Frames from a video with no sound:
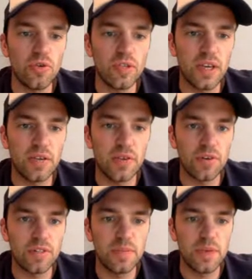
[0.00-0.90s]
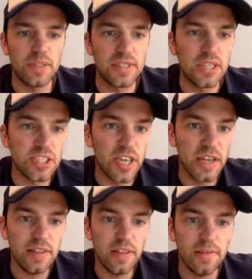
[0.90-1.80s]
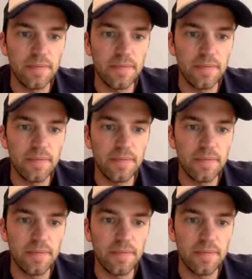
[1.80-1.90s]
qui ont été référencés par DHgate.